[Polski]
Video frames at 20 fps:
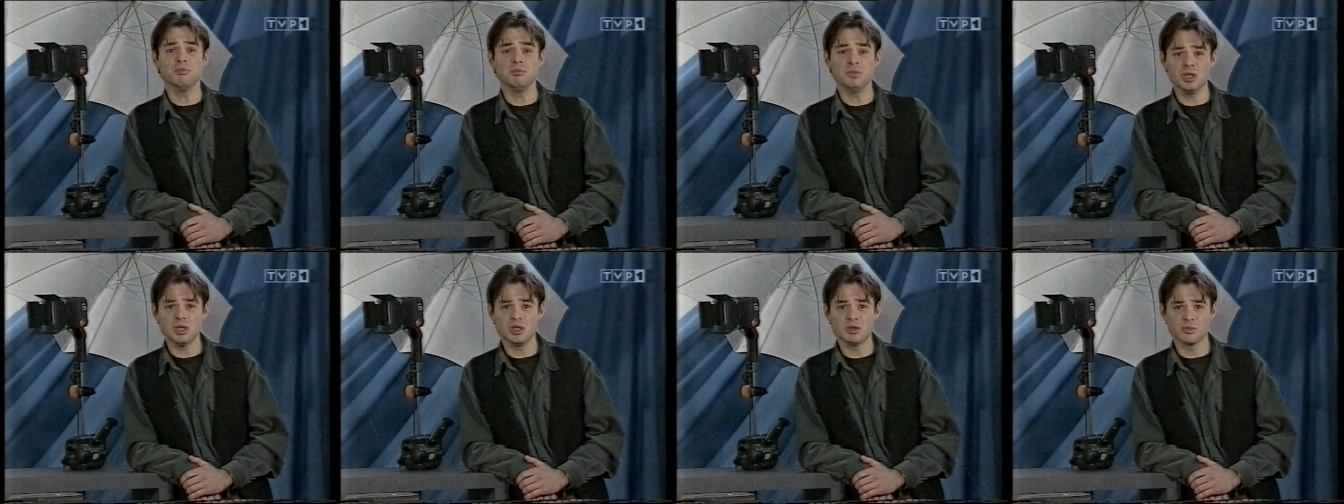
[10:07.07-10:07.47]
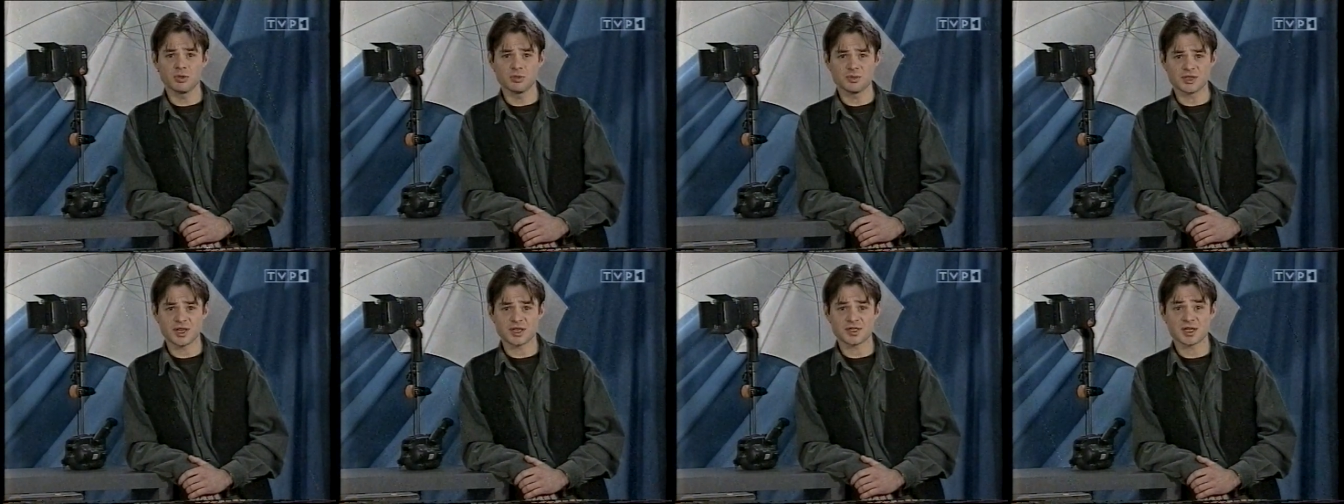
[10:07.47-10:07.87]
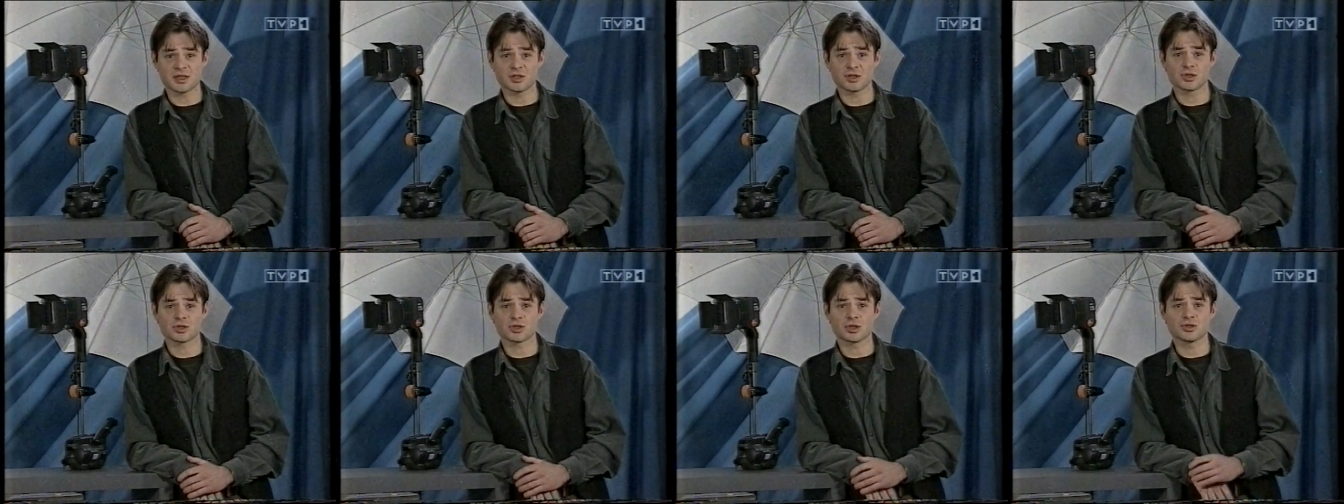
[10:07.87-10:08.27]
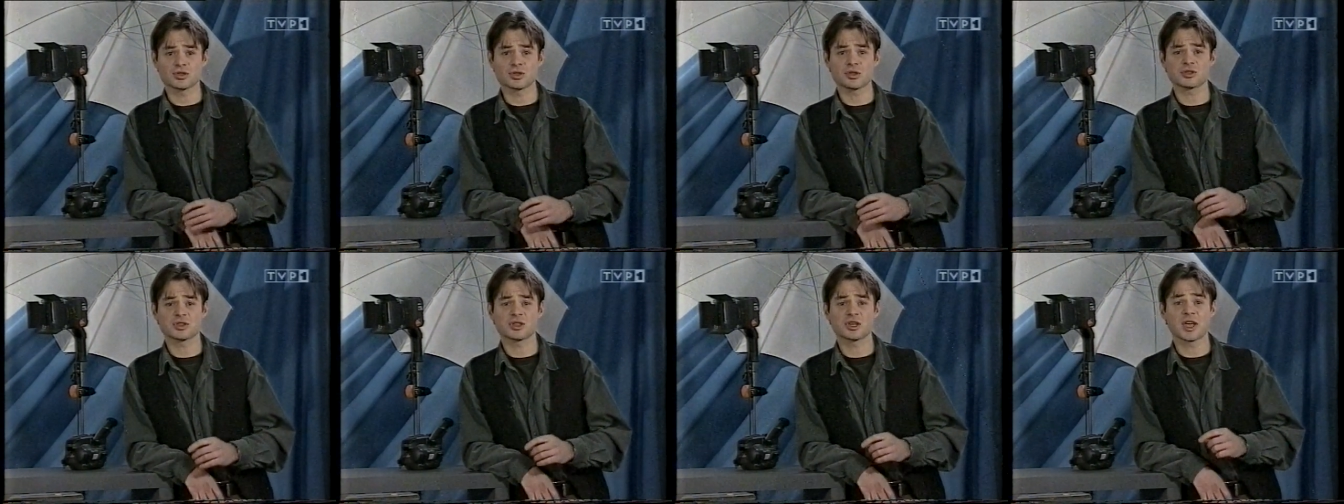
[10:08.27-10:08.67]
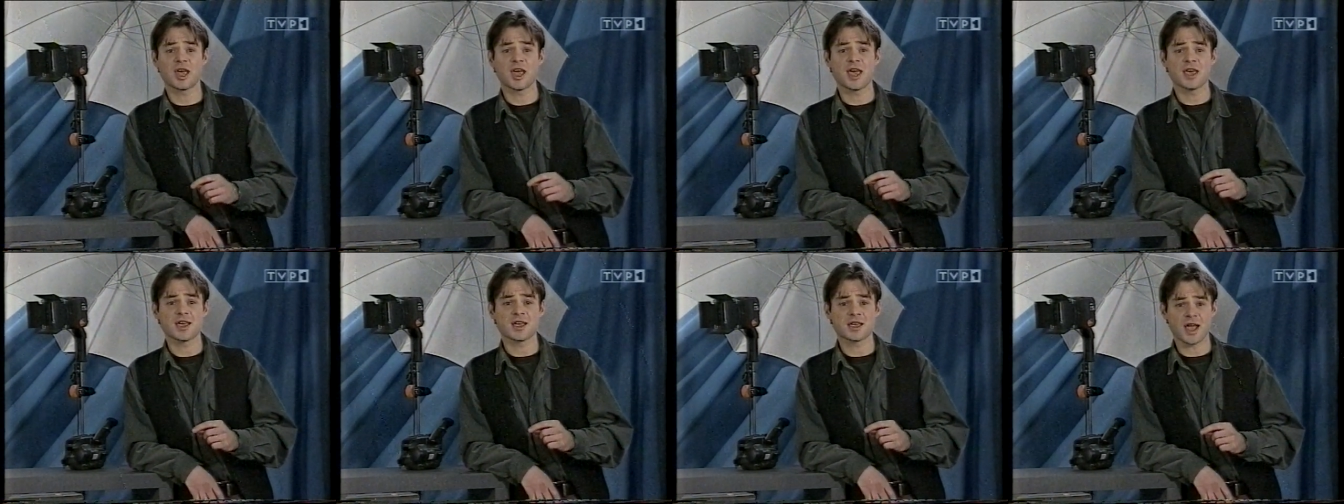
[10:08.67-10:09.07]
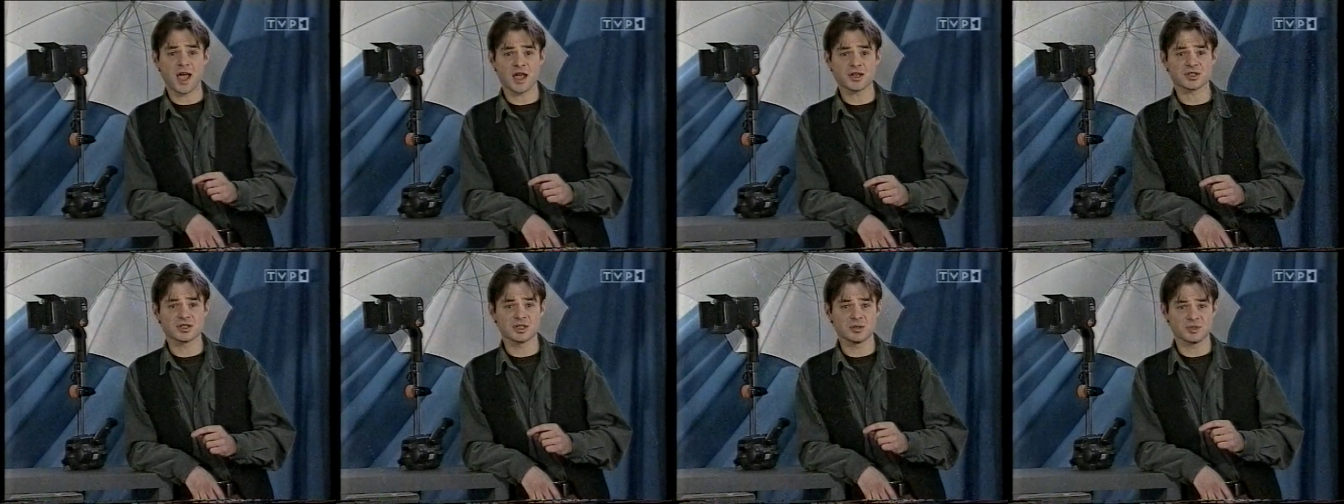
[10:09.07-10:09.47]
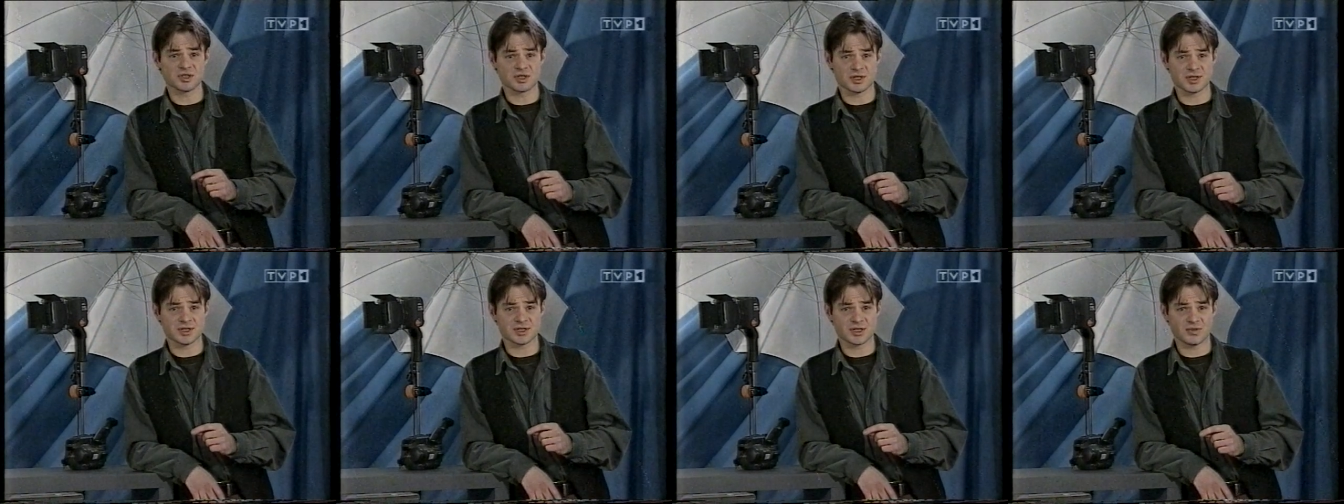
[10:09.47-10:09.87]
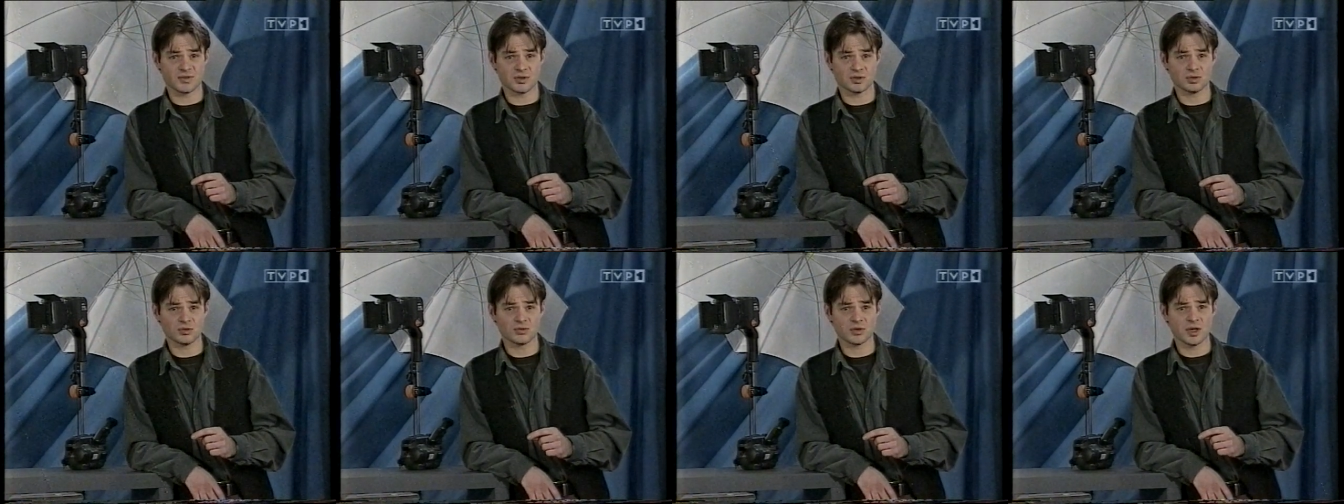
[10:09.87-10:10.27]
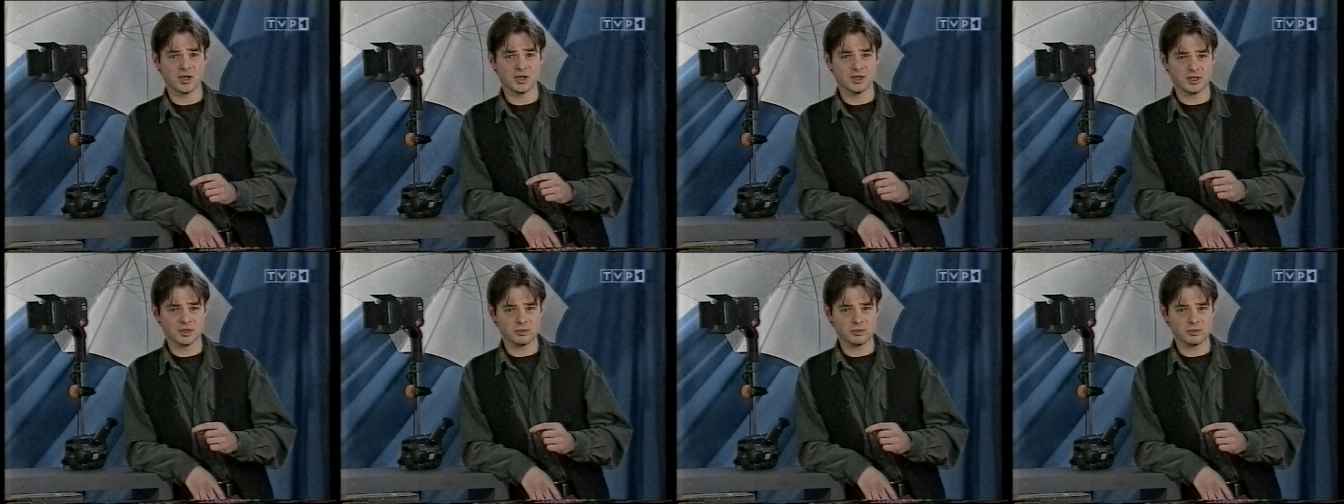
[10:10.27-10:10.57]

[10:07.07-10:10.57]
minimum zasad rządzących każdym z tych zawodów,